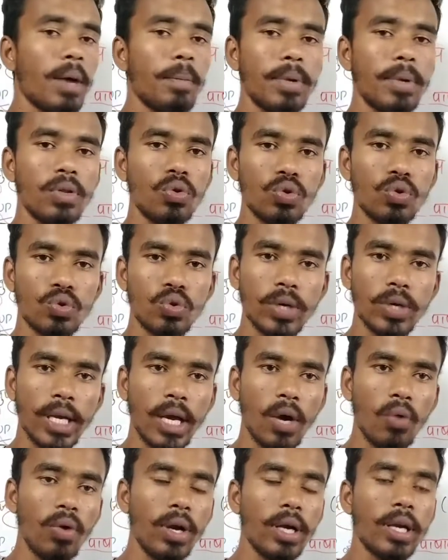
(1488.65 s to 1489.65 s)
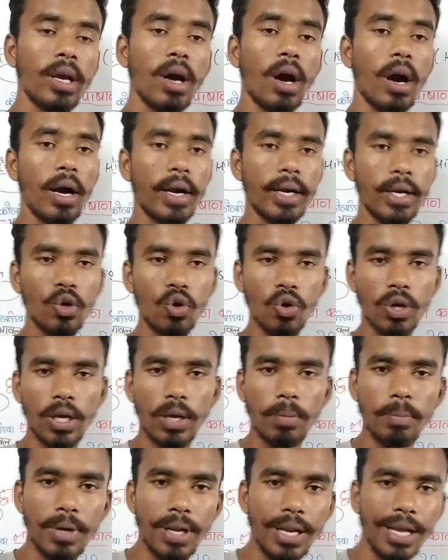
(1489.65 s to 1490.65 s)
में दोस्तों क्या हुआ कि हड्डियों के
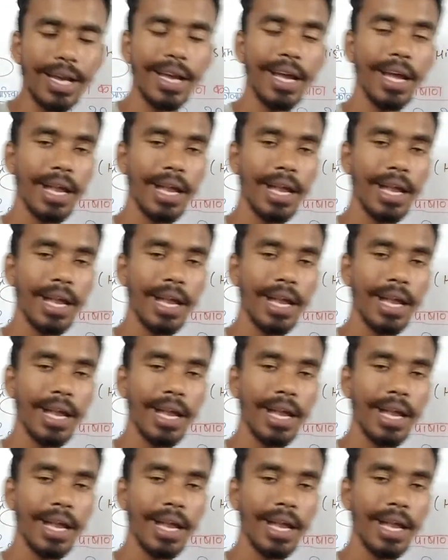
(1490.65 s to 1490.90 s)
मिले